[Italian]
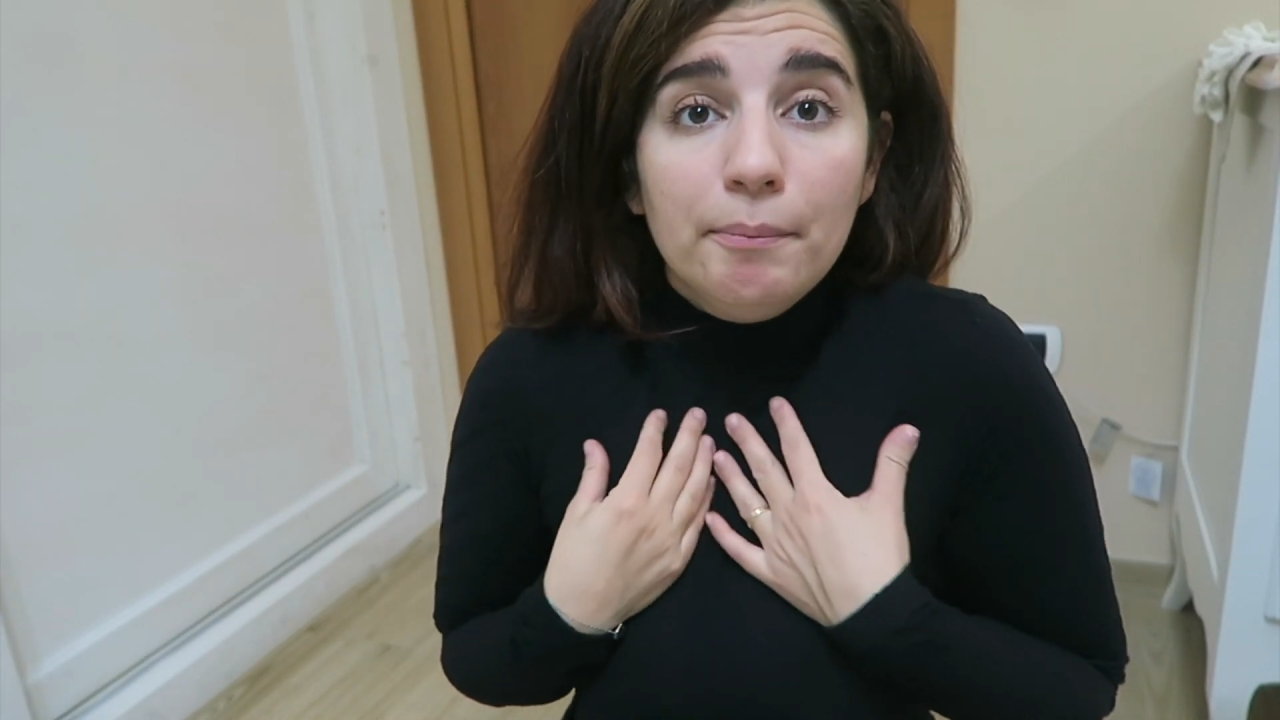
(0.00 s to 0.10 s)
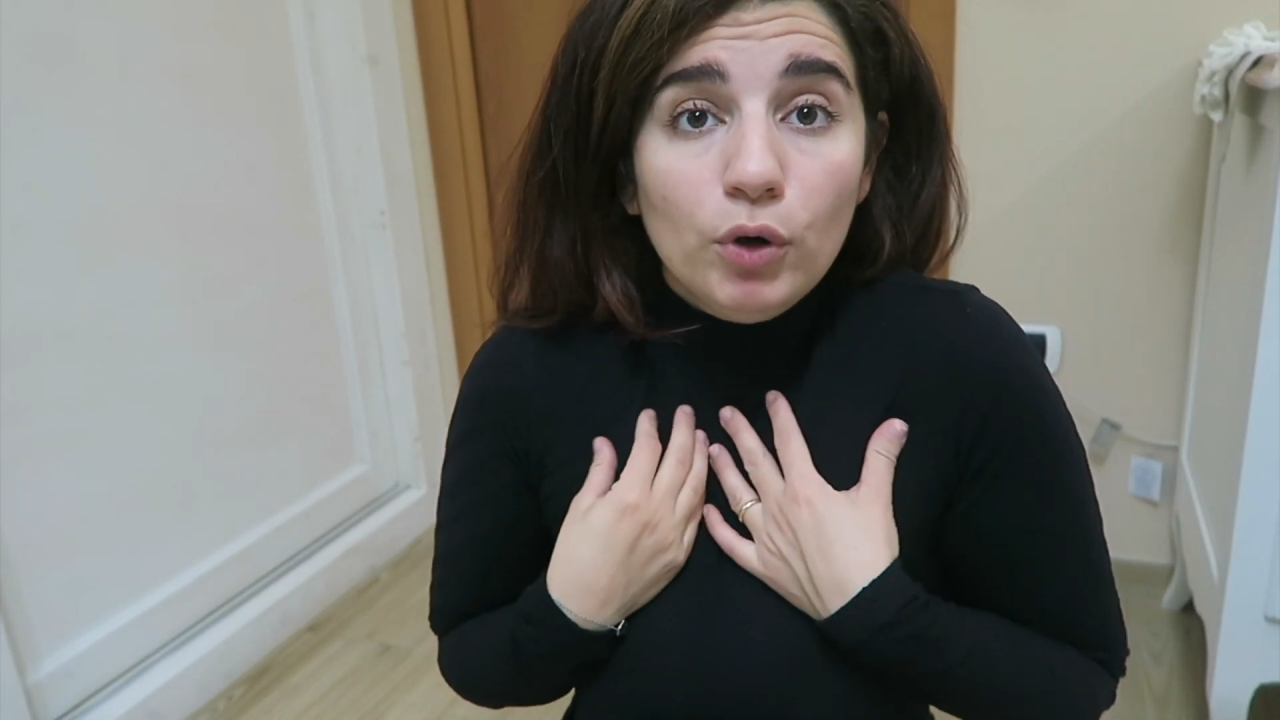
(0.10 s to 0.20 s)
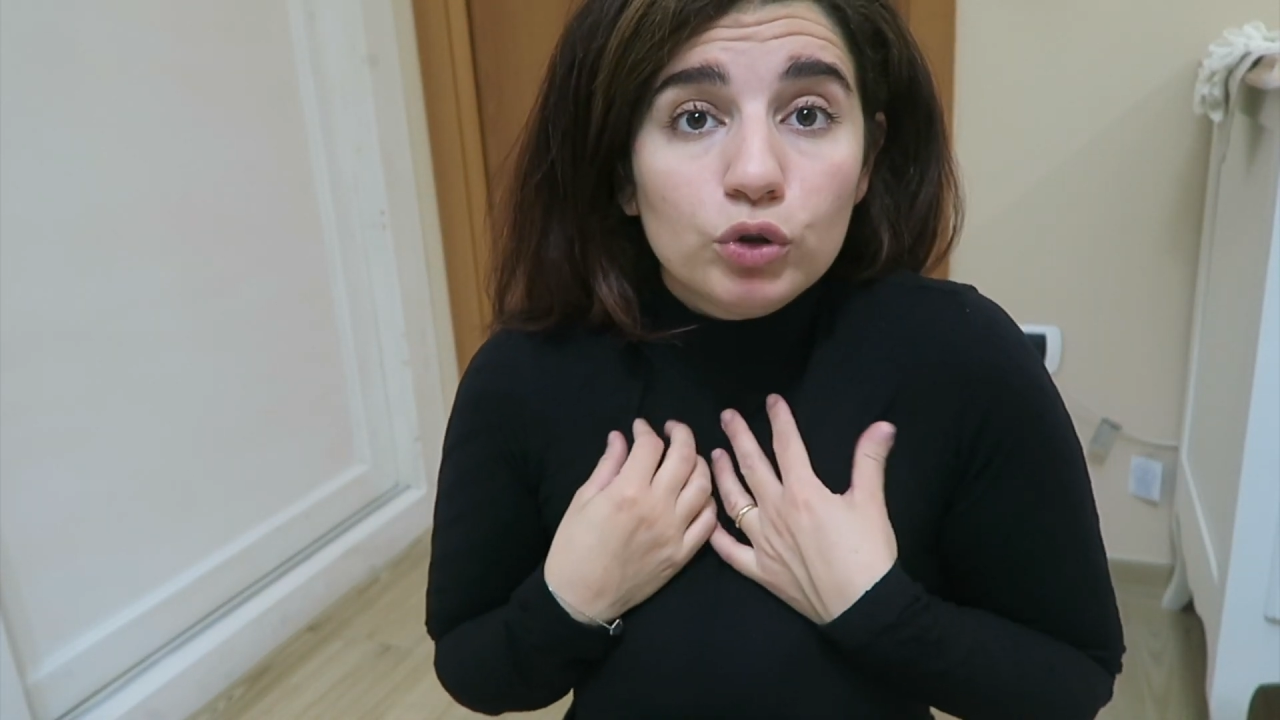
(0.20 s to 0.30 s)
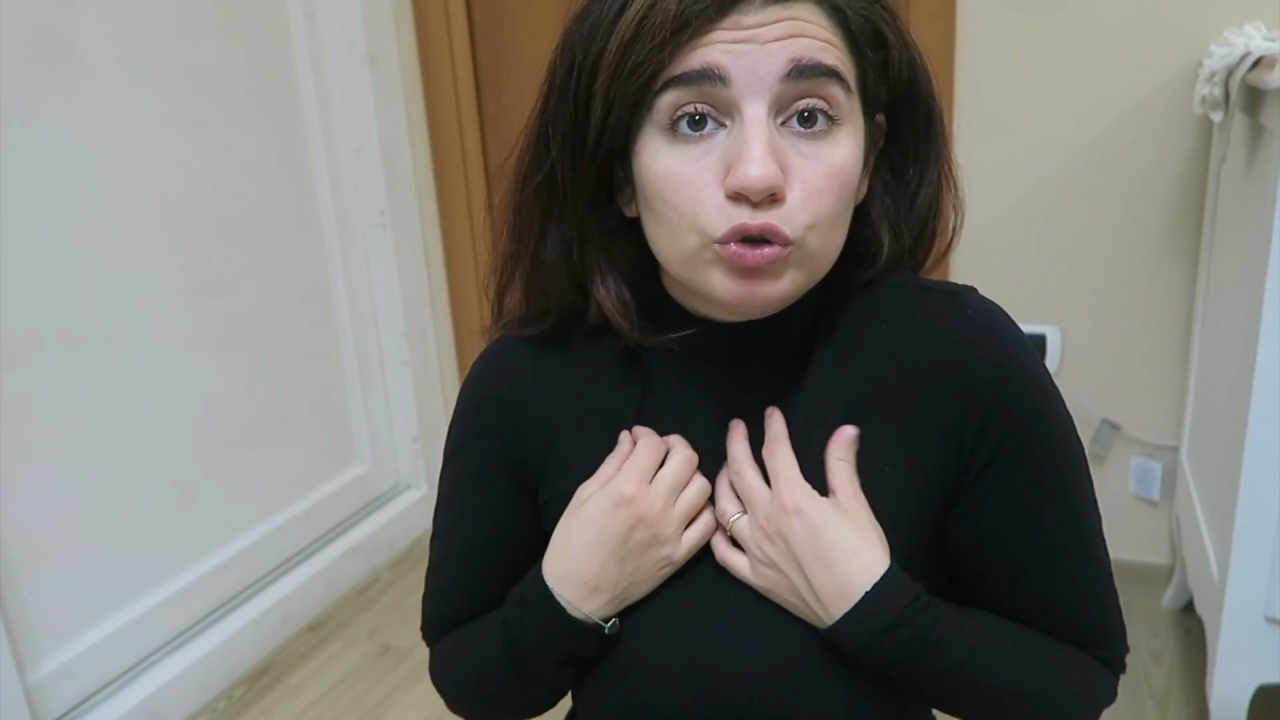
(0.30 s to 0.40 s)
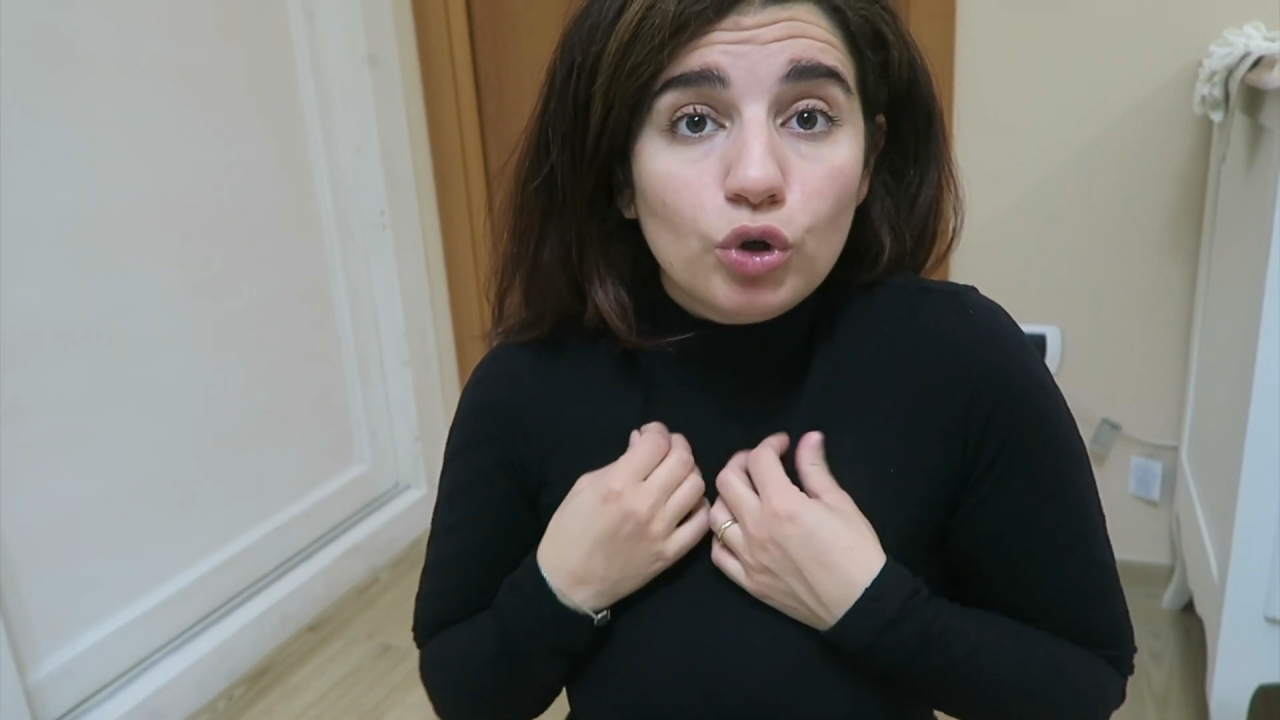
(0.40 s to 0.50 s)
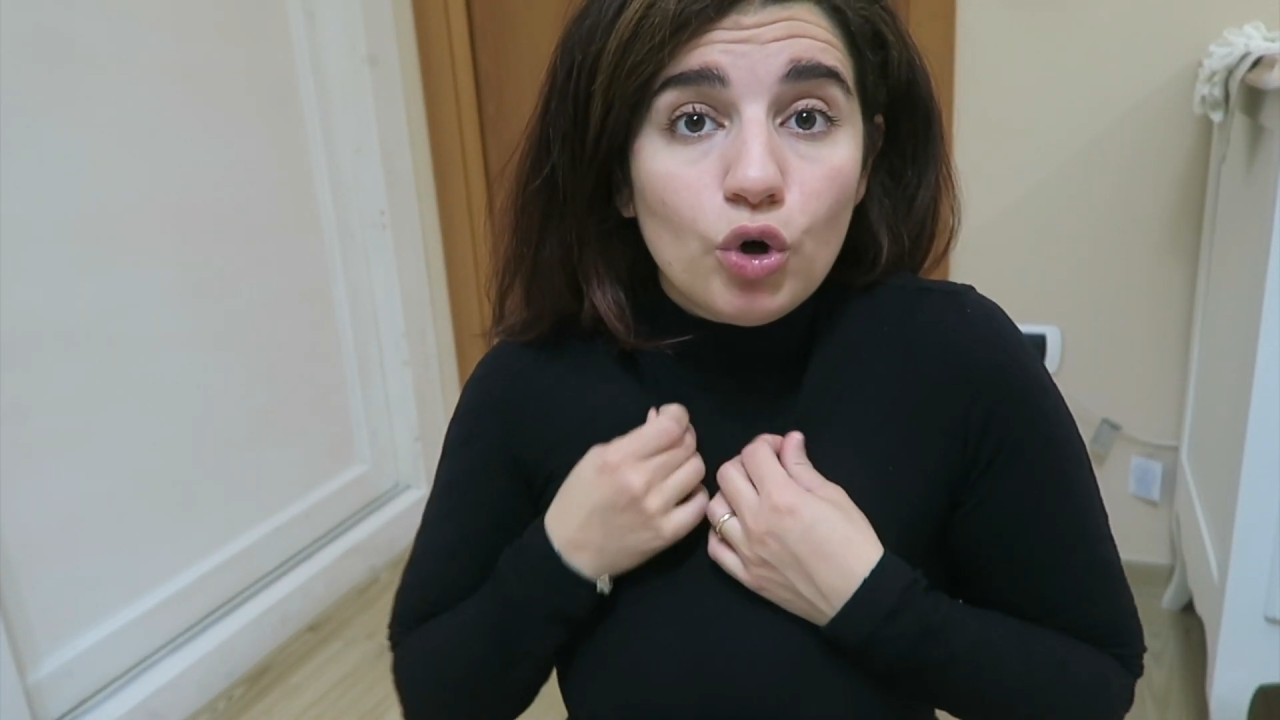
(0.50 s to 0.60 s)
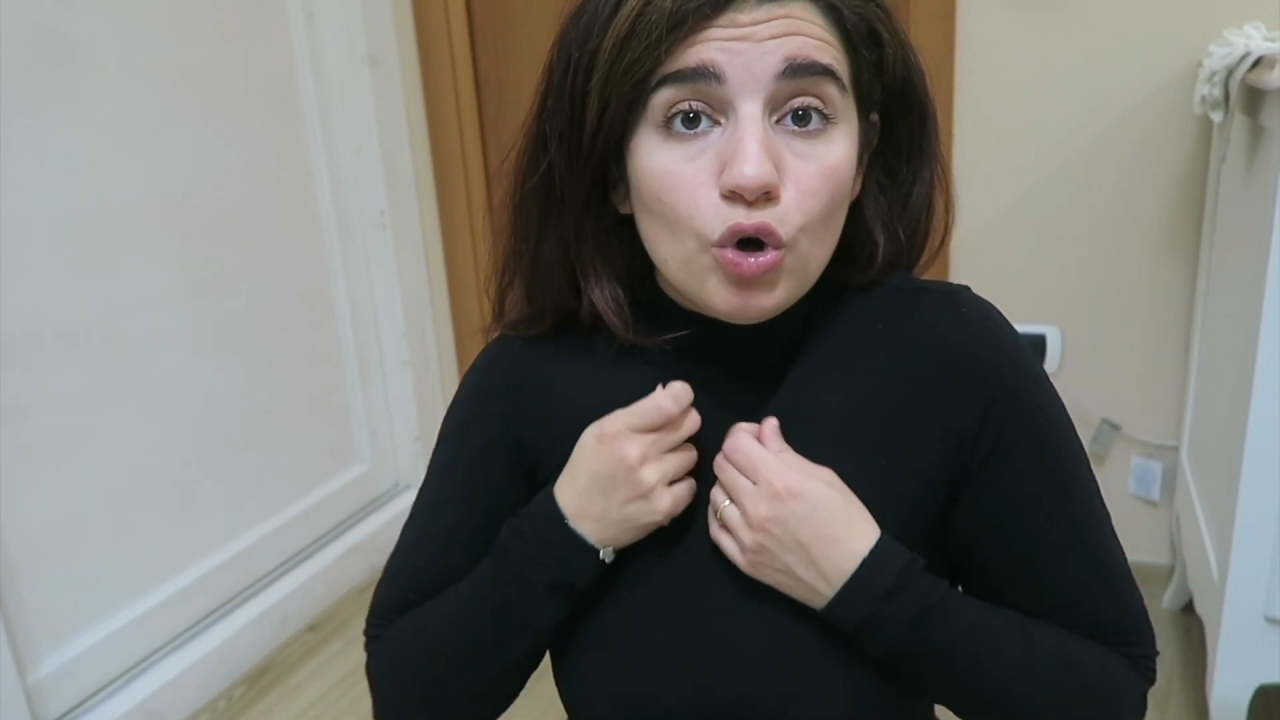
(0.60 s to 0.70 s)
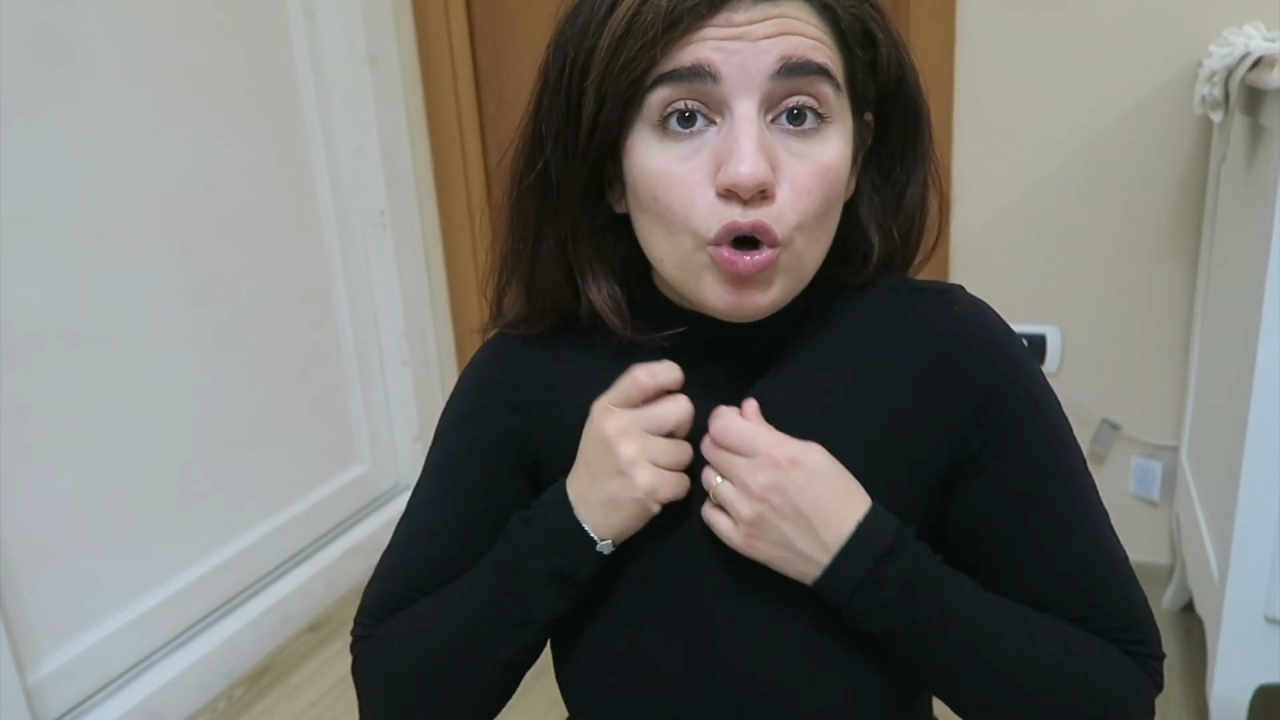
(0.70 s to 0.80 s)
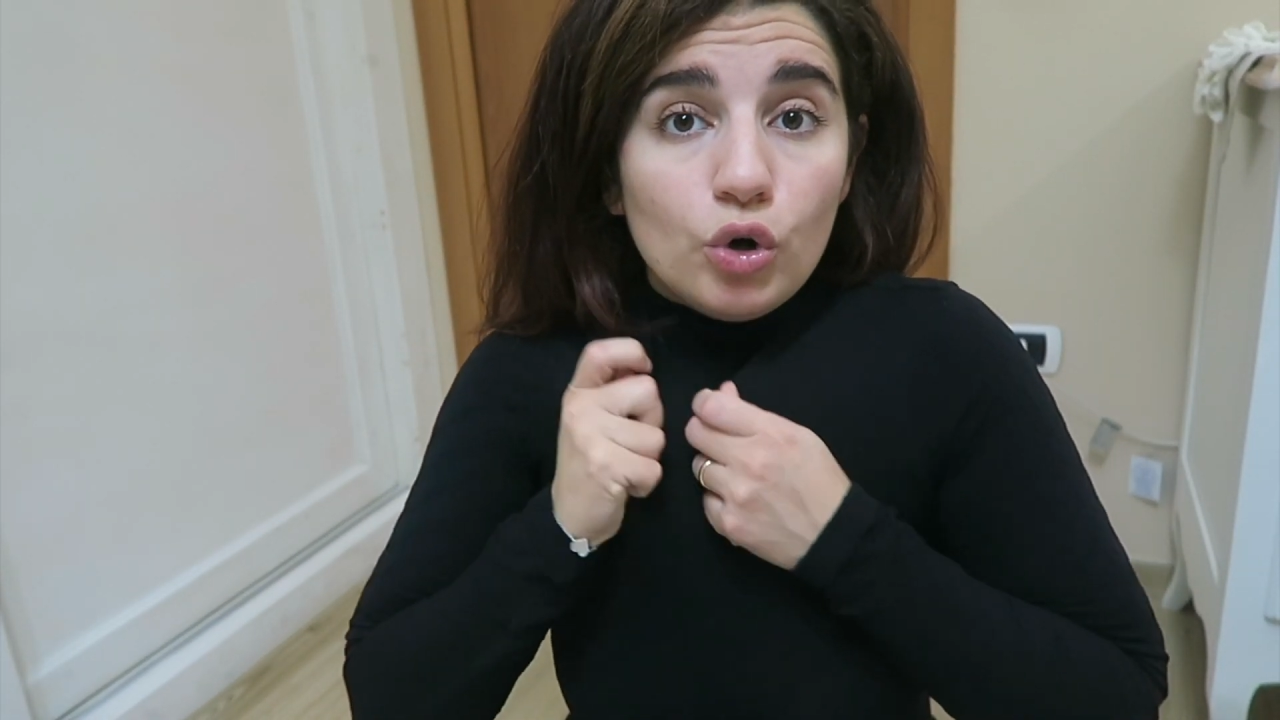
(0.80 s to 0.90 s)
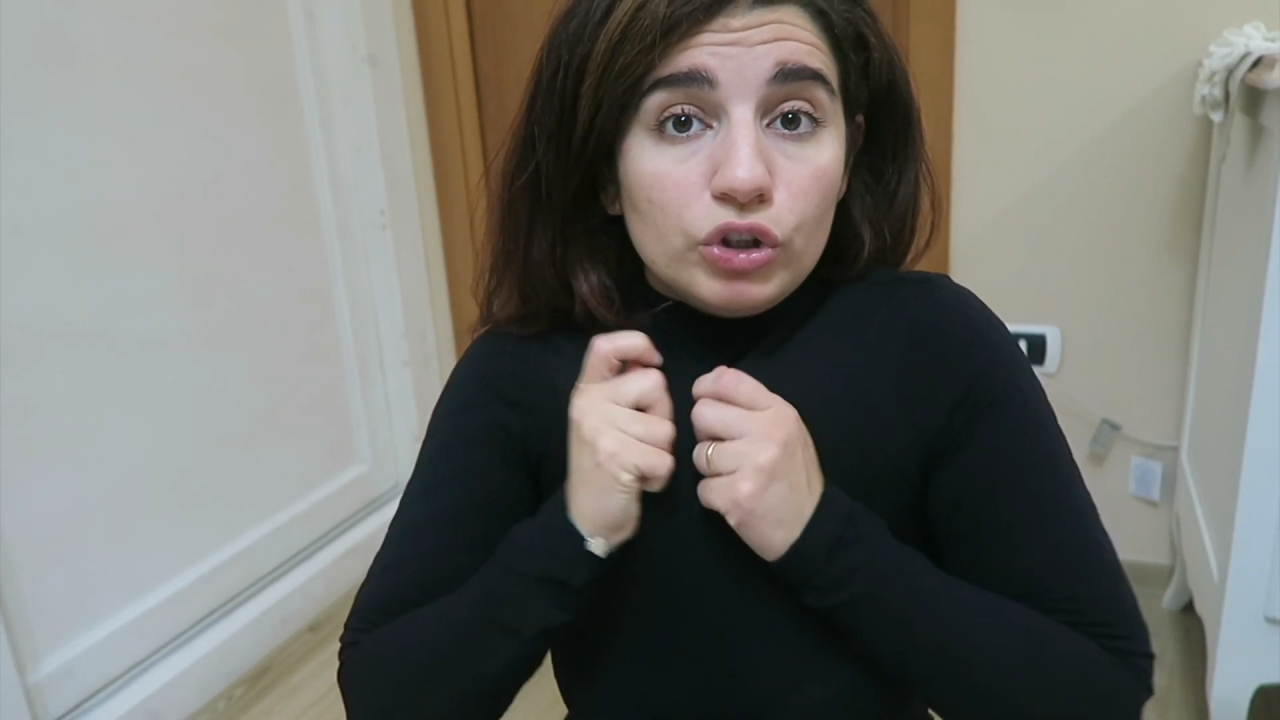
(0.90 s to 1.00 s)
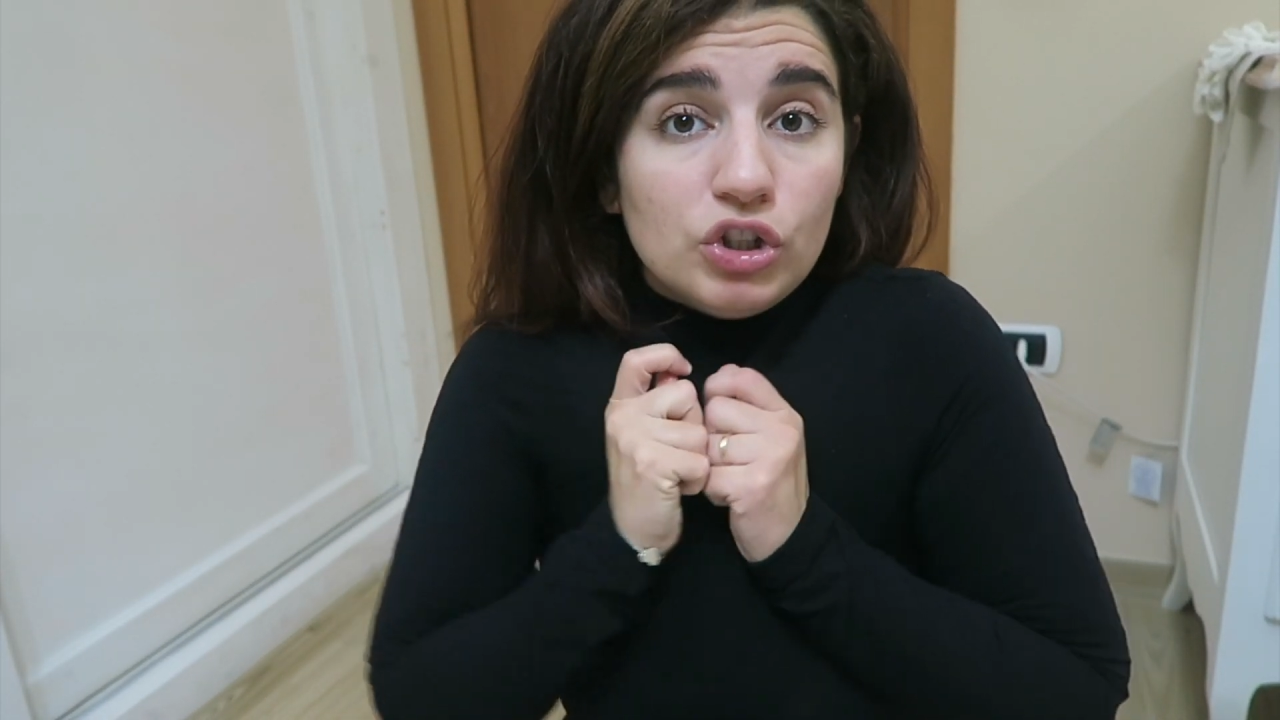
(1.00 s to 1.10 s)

molto,